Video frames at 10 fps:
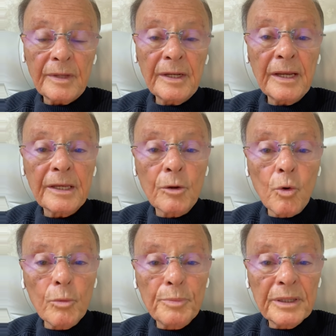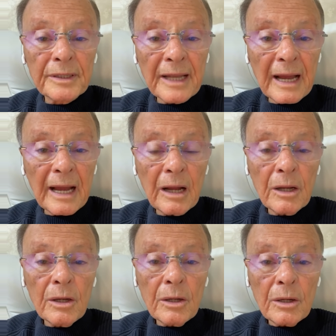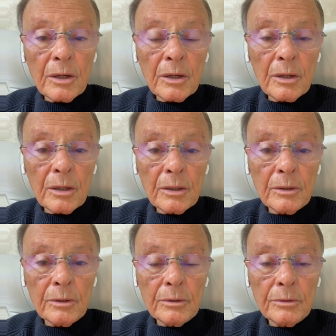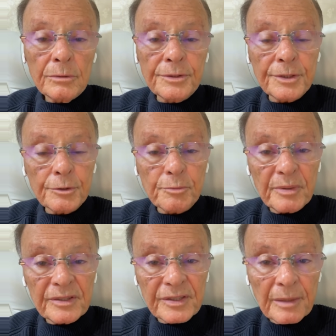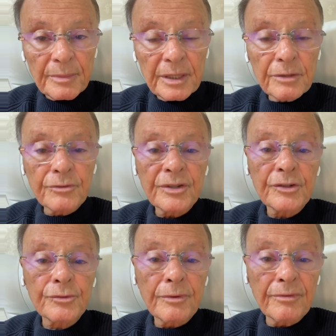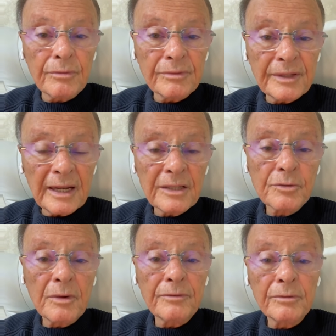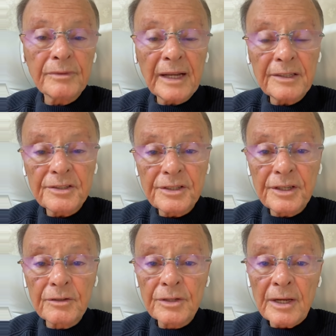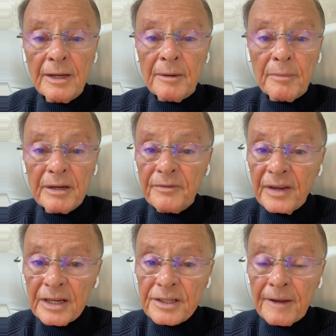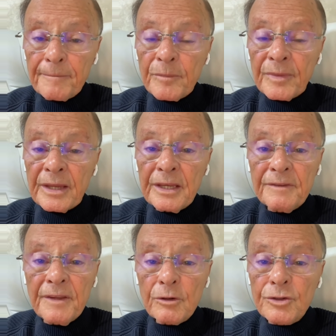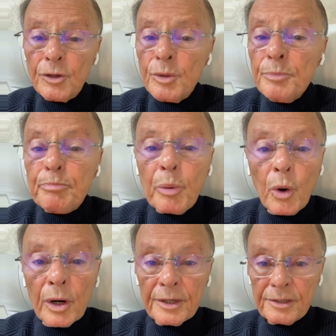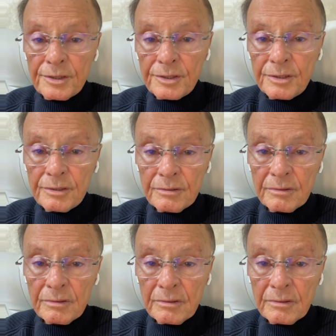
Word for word: Teria que combinar os seus pensamentos, a sua vontade com a vontade de Deus. Mas veja que Deus não impôs